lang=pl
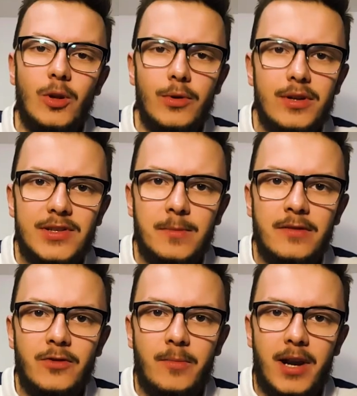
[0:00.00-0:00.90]
to mogę
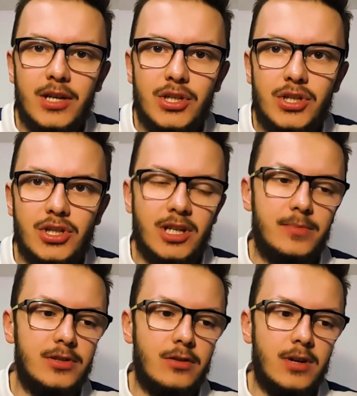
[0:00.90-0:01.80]
sobie wyobrazić, że
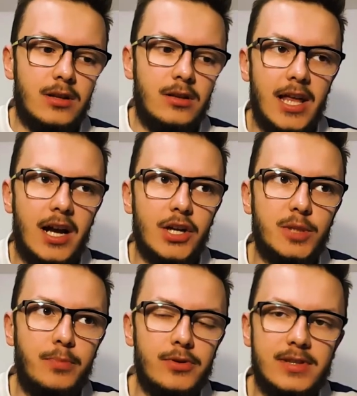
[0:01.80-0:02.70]
na przykład
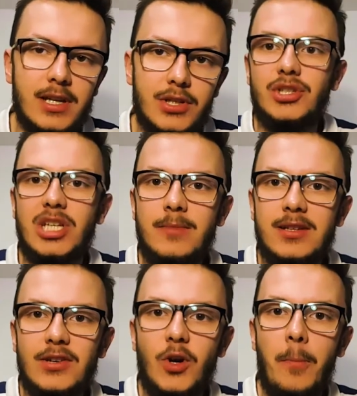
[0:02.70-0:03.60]
jakaś postać
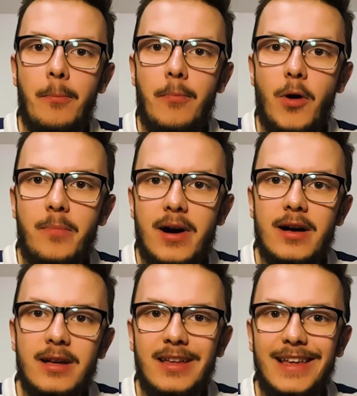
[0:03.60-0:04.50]
trzyma tego
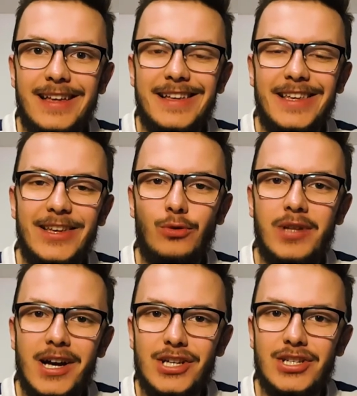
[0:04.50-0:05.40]
mopa i
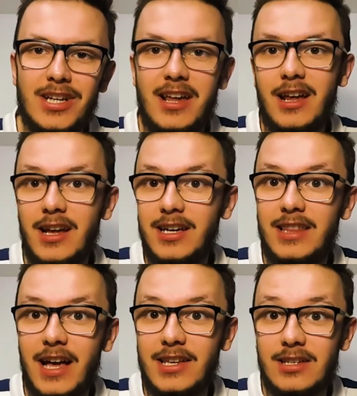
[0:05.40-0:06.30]
udajesz, że gra na
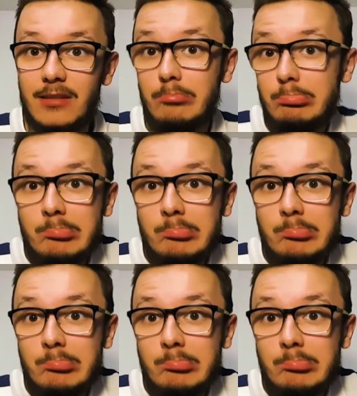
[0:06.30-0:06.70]
gitarze.